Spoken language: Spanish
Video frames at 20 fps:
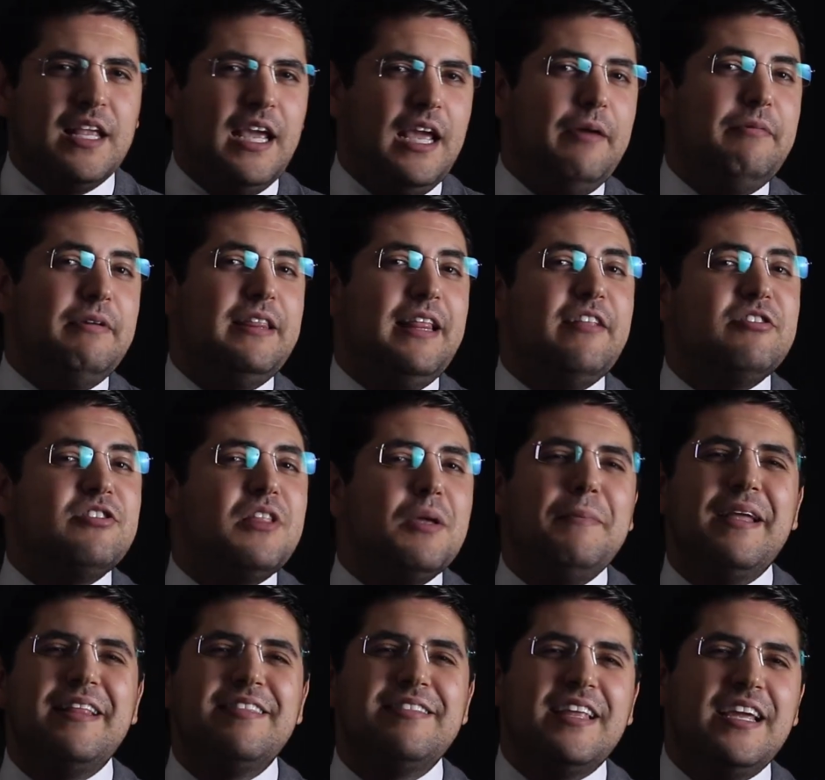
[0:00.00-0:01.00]

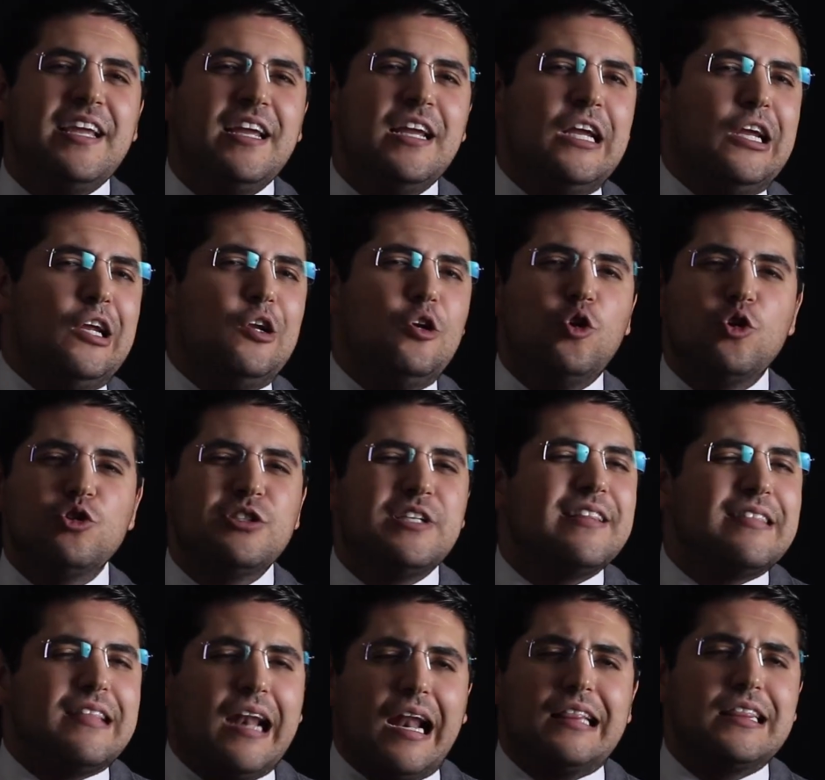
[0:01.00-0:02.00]
Evidentemente, no se
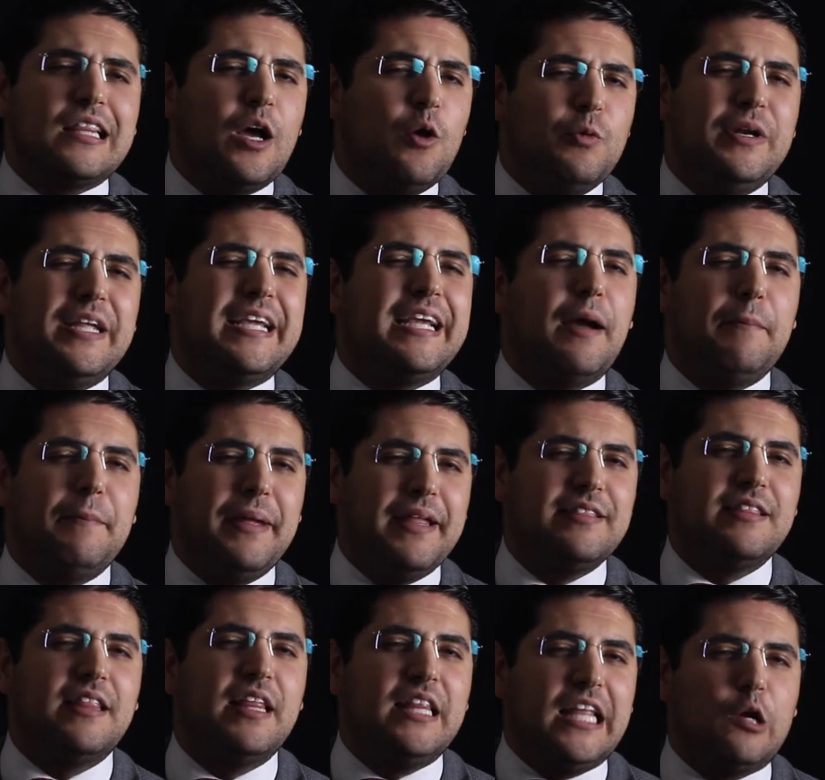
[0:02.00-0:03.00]
trata
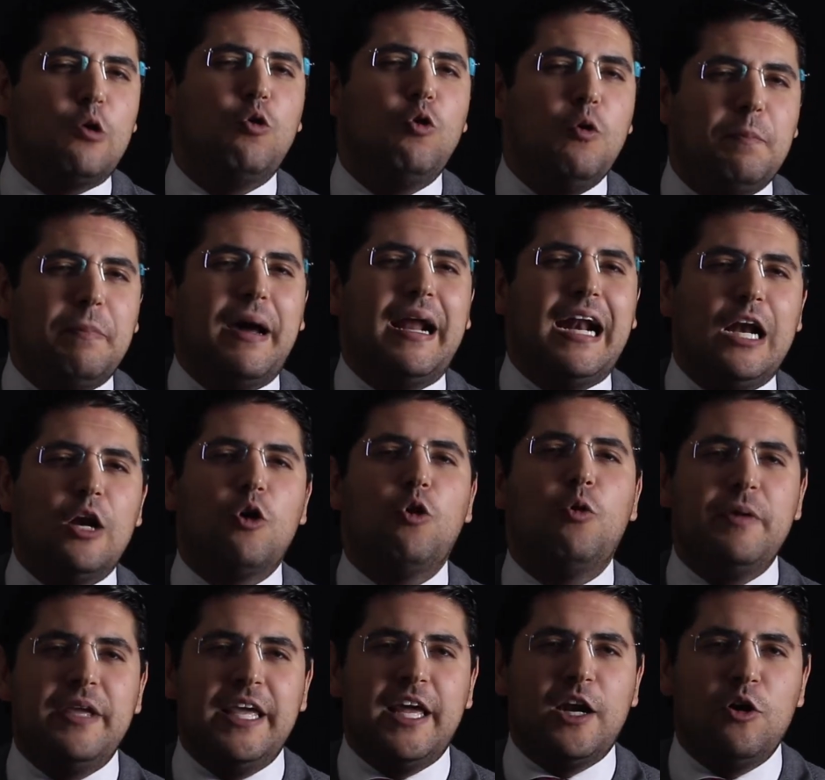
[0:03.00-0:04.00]
únicamente de culpar al
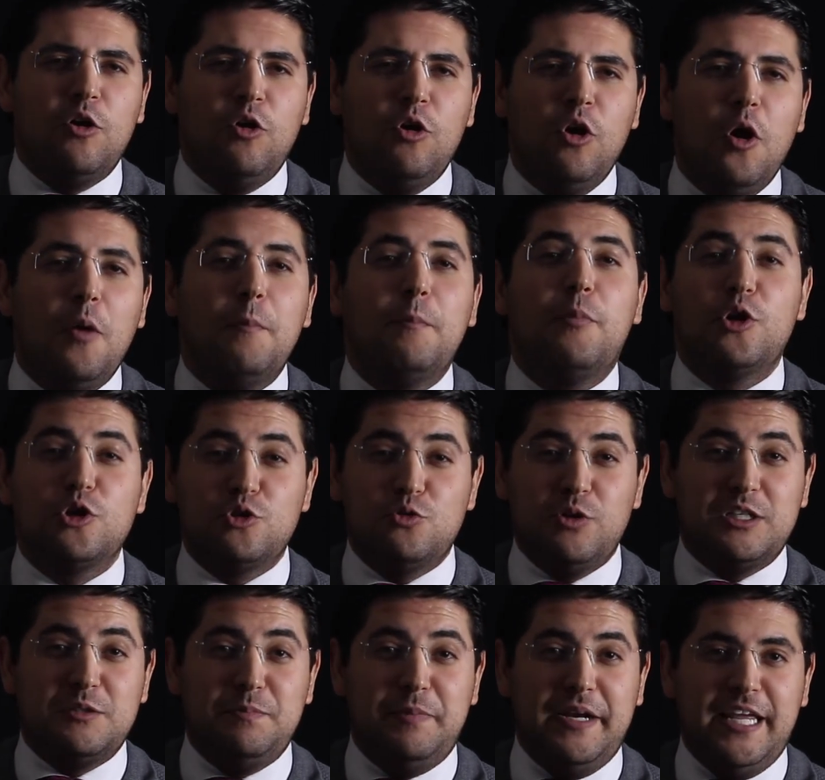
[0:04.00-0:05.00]
gobierno por su
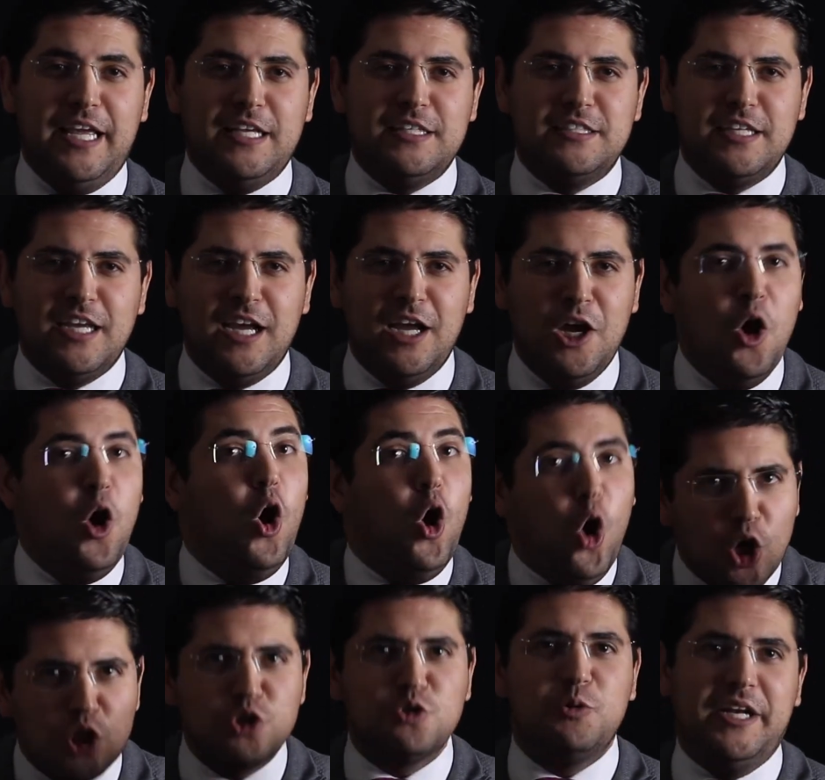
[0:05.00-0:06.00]
experiencia
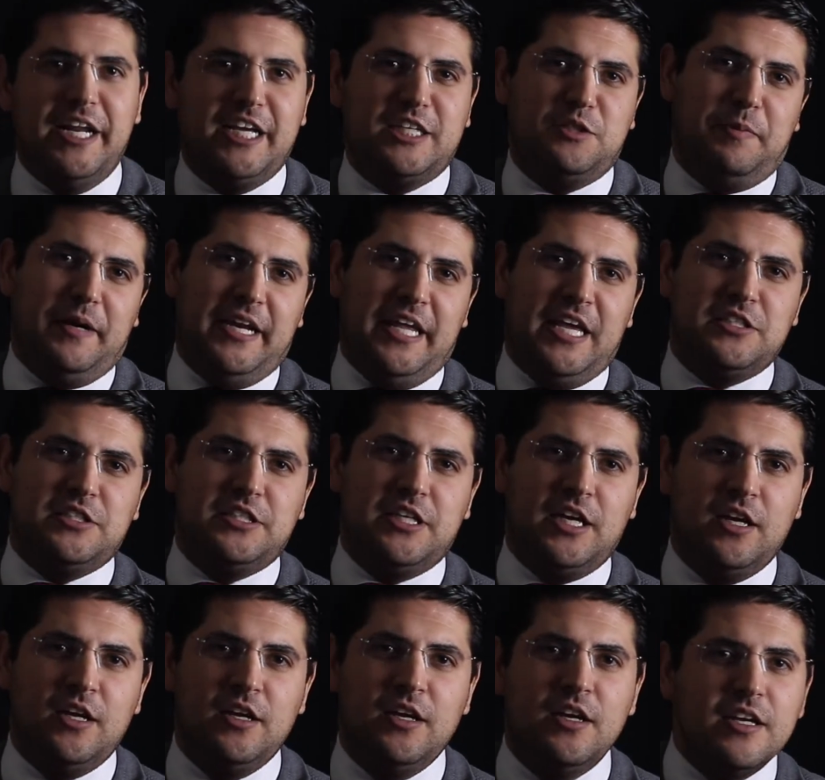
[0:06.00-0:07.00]
o su
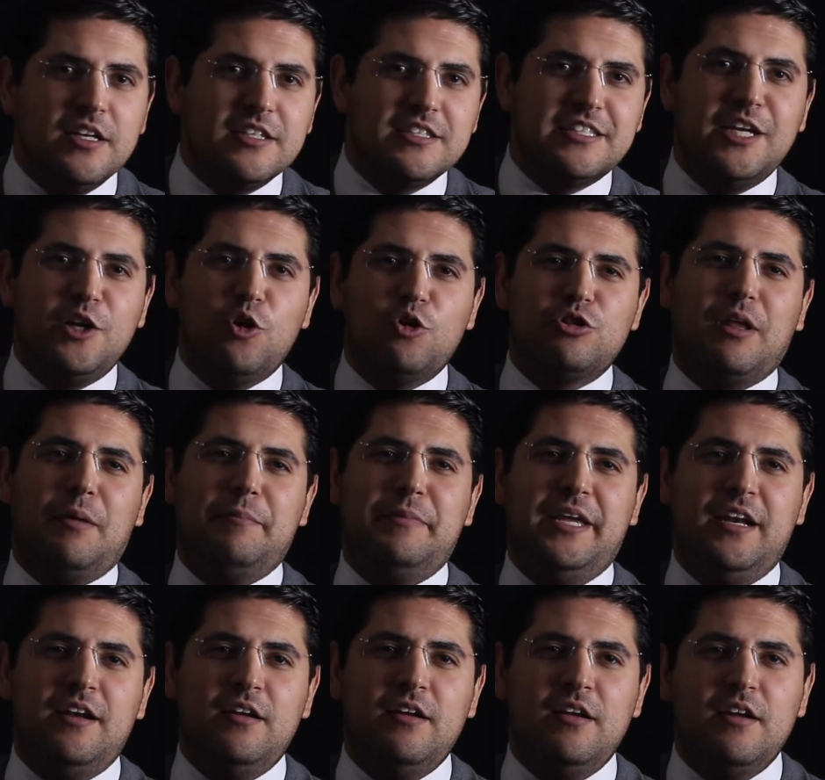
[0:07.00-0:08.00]
inexperiencia, sino
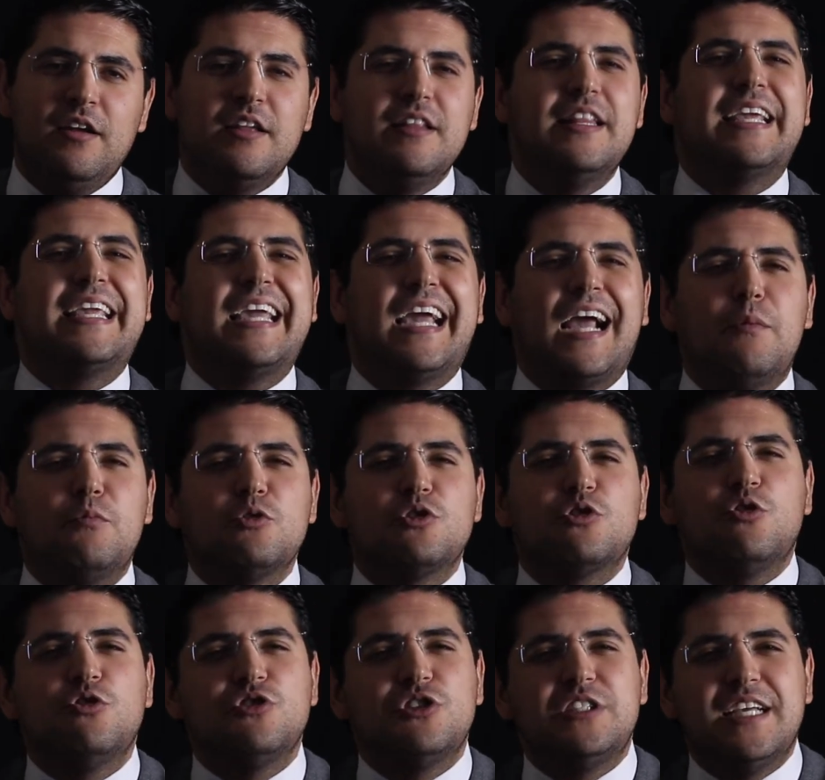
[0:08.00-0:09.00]
también de que hagamos
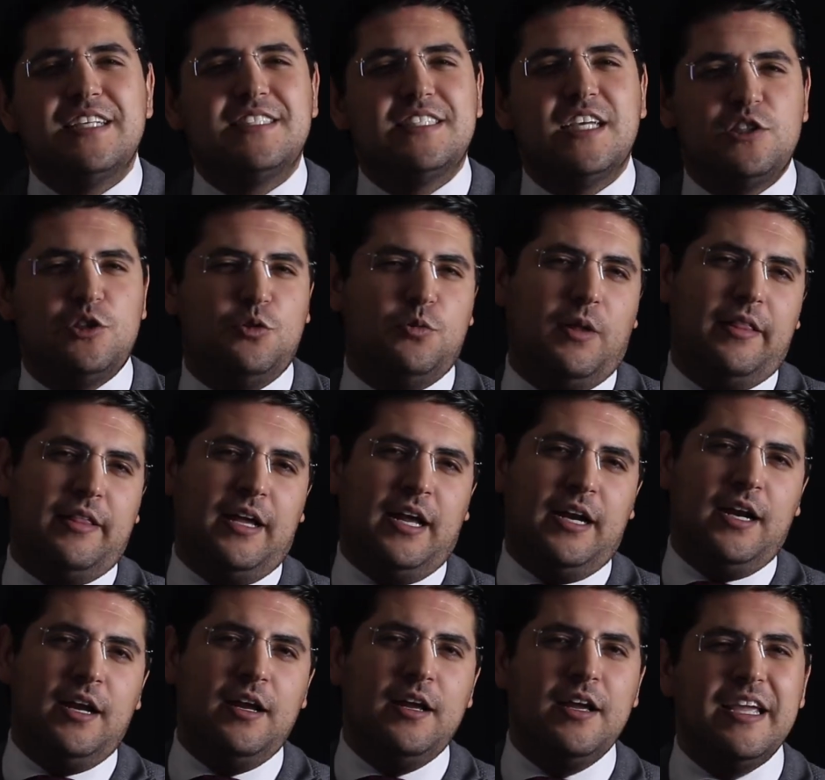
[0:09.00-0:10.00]
conciencia
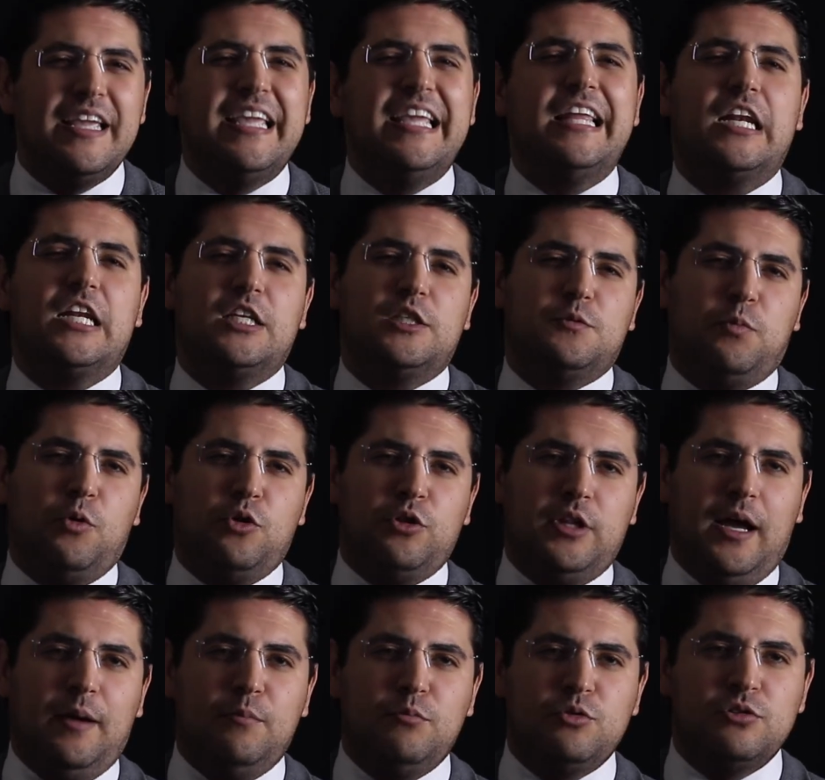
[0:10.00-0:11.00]
ciudadana y
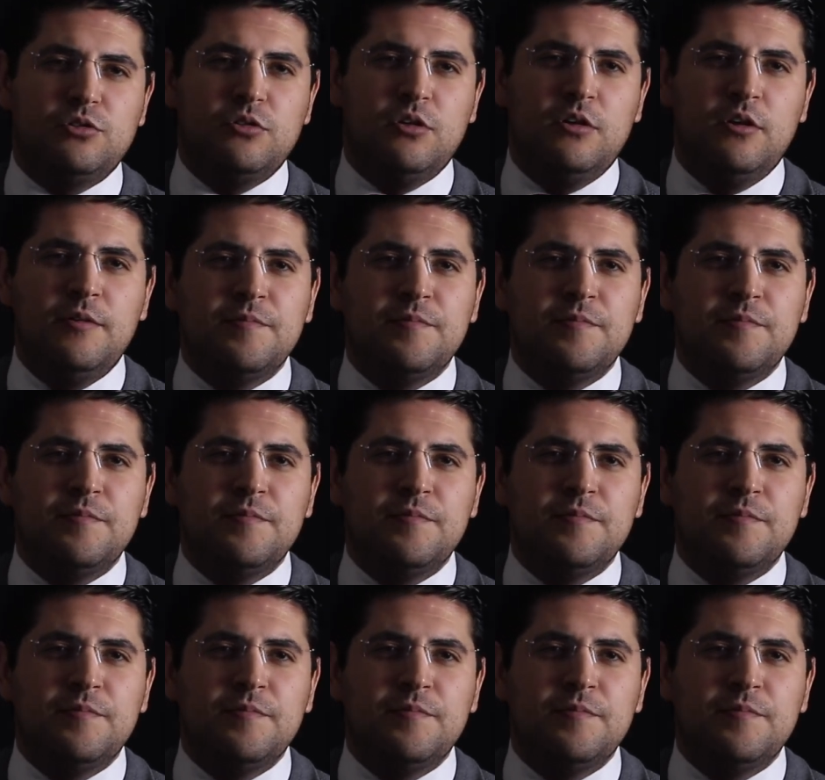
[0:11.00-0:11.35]
respondamos.